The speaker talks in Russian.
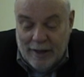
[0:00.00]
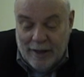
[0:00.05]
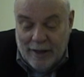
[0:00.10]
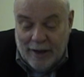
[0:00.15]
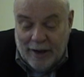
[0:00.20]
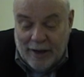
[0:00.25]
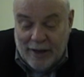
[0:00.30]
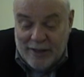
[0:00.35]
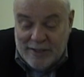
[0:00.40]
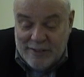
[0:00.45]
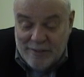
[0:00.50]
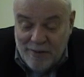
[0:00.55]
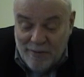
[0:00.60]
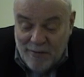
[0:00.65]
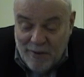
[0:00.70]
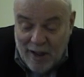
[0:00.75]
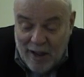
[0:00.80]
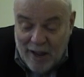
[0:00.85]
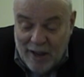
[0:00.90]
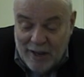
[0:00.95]

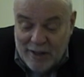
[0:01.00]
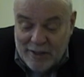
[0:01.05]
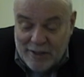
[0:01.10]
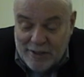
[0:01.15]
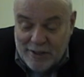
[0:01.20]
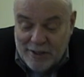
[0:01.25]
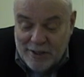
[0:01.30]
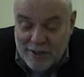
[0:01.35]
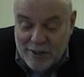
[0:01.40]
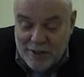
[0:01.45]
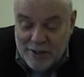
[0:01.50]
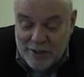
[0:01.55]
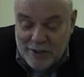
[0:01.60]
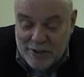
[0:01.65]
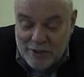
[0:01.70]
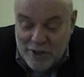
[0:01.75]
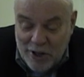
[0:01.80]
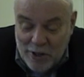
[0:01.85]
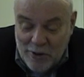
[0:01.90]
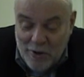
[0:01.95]
развивает
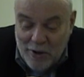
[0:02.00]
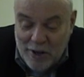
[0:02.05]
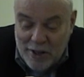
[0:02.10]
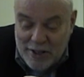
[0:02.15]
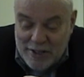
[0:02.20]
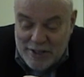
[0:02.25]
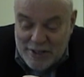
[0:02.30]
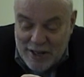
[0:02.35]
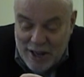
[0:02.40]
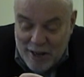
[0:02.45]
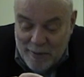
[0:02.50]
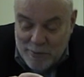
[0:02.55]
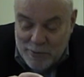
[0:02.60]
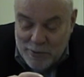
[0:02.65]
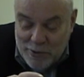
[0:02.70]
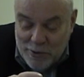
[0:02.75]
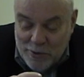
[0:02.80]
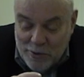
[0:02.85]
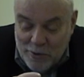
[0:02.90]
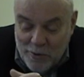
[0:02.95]
целую
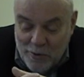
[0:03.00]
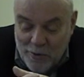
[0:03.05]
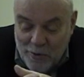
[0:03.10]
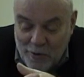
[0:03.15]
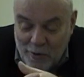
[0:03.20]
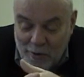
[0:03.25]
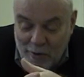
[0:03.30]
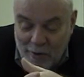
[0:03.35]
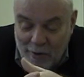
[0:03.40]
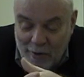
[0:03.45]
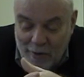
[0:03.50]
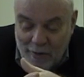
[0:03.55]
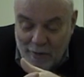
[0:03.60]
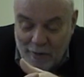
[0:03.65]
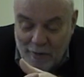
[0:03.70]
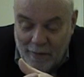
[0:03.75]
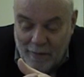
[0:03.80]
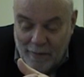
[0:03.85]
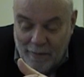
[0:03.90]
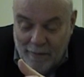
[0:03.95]
концепцию.
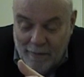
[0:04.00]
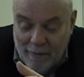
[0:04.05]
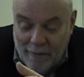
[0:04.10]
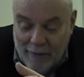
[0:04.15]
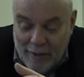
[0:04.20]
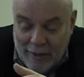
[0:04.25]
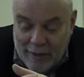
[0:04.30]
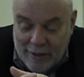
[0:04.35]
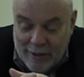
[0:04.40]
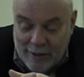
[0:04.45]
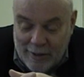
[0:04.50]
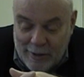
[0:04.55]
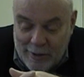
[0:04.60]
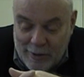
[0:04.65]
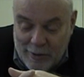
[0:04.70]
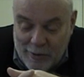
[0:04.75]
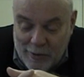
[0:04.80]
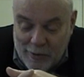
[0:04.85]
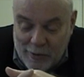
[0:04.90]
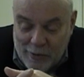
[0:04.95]
Это
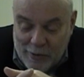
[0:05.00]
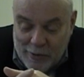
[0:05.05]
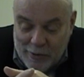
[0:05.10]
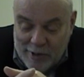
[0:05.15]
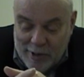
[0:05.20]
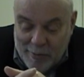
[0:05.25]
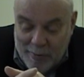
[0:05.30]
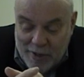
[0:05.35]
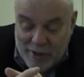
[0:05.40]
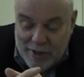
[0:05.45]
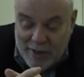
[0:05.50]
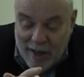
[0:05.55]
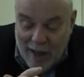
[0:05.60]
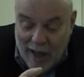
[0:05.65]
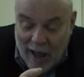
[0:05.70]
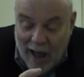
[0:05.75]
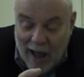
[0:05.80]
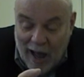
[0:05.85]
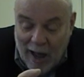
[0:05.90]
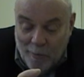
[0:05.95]
знаменитая
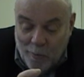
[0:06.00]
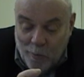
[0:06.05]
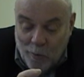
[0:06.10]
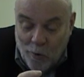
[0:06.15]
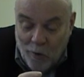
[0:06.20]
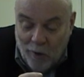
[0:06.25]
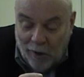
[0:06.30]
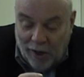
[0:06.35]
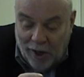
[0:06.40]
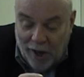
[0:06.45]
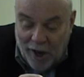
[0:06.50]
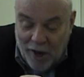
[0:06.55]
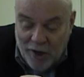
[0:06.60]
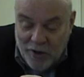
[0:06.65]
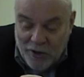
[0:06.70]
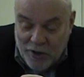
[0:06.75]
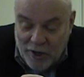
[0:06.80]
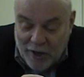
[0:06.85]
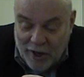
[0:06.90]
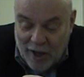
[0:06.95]

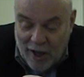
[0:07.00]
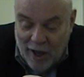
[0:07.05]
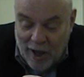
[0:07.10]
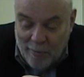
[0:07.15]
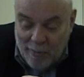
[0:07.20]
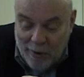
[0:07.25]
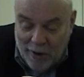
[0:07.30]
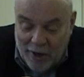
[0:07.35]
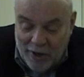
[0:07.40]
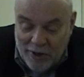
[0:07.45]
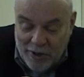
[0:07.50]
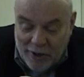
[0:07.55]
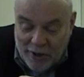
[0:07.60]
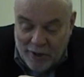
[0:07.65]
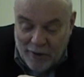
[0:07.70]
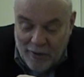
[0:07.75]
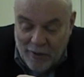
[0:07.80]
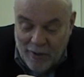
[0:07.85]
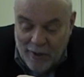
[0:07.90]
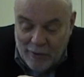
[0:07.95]
апоретика.
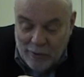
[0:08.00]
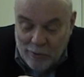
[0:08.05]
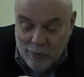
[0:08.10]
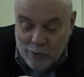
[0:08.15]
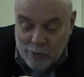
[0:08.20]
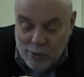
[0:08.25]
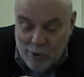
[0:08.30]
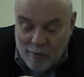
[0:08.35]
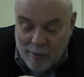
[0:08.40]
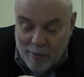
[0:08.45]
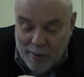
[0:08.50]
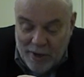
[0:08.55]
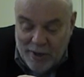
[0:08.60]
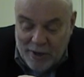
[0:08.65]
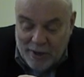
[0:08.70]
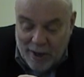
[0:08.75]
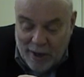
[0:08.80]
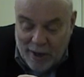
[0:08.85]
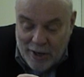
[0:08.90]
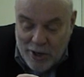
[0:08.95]
апоретика. Ну, слово
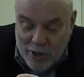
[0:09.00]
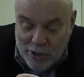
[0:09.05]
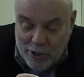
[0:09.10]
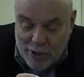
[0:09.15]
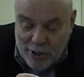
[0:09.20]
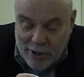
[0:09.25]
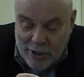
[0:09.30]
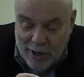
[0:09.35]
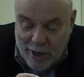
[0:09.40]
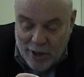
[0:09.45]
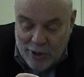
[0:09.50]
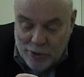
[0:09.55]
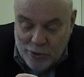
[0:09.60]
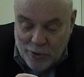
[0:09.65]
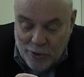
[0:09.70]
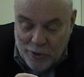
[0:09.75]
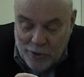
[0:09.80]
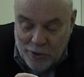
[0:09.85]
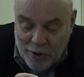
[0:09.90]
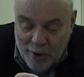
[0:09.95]
апоретика, конечно, тогда
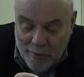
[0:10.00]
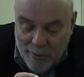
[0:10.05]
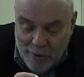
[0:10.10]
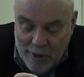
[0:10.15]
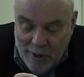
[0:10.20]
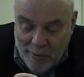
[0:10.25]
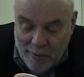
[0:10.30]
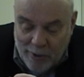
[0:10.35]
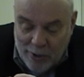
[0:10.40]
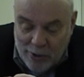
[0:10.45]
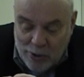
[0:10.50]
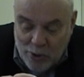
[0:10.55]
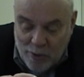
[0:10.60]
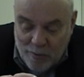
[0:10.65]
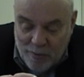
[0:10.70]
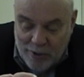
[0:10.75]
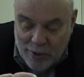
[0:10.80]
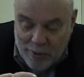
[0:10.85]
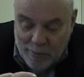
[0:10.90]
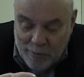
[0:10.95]
еще не было
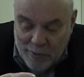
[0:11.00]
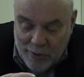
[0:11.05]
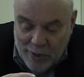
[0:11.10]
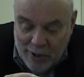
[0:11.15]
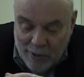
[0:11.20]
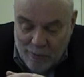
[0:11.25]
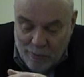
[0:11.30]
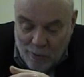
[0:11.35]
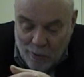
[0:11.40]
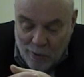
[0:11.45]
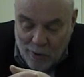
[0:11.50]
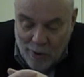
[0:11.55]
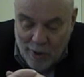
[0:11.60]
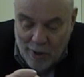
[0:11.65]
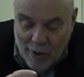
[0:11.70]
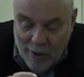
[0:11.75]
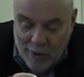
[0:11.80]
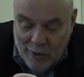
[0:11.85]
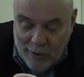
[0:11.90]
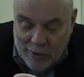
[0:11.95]
образовано. Мы его
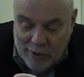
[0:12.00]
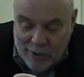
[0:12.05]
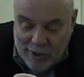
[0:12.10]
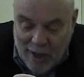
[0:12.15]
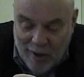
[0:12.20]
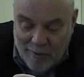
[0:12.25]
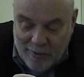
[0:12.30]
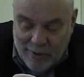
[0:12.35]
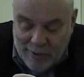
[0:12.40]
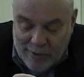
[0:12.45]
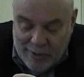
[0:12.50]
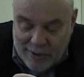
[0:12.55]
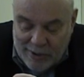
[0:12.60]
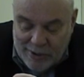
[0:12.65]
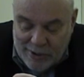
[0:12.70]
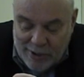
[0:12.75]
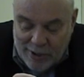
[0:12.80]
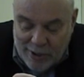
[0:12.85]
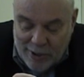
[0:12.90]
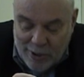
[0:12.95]
недавно, так
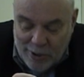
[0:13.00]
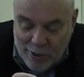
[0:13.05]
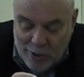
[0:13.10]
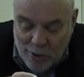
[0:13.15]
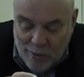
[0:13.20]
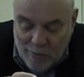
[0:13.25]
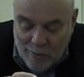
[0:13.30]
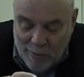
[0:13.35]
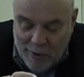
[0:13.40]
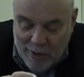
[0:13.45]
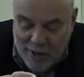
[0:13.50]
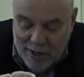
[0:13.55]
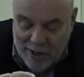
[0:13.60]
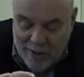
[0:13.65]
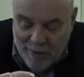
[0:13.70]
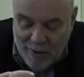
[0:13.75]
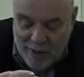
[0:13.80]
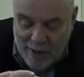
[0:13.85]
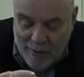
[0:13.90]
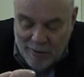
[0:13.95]
сказать, это слово,
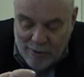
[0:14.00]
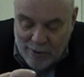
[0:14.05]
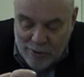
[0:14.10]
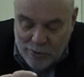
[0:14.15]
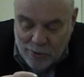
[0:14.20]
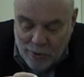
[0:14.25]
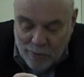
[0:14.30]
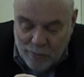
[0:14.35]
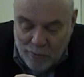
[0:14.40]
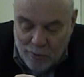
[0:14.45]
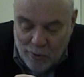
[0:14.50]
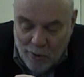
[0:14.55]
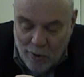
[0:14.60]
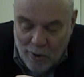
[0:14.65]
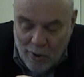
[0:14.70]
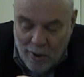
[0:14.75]
понятие вели философию,